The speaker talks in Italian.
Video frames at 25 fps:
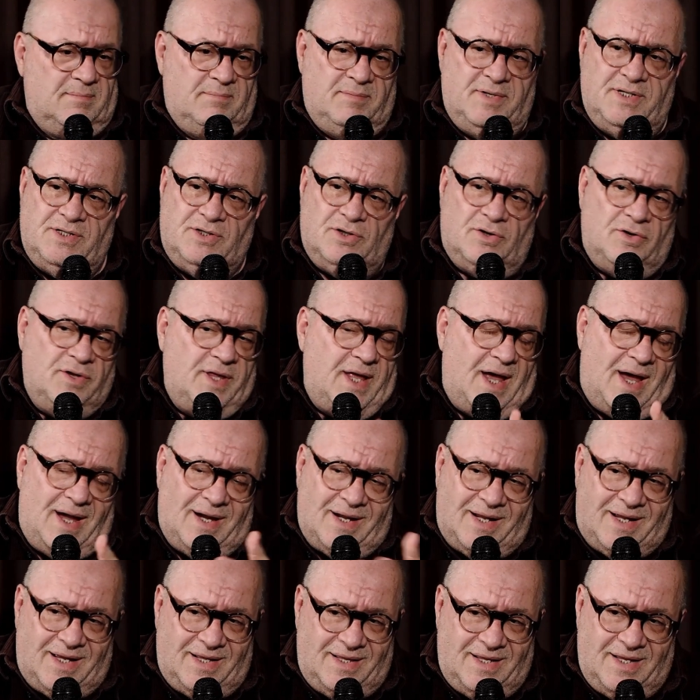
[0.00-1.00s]
bisogna
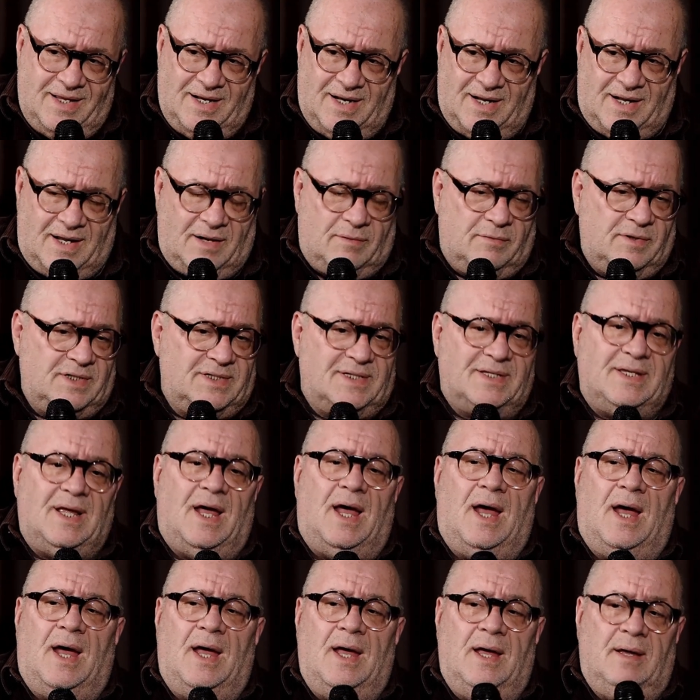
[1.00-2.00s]
anche dire che
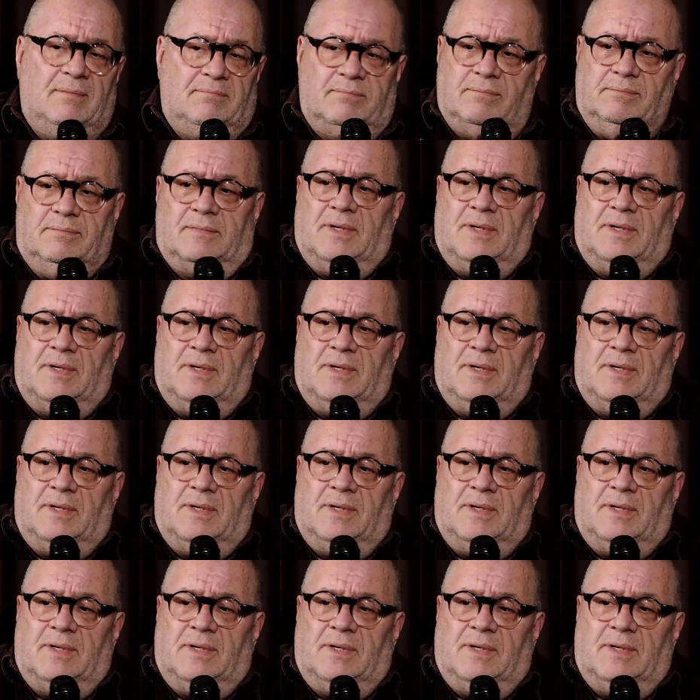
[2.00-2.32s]
questa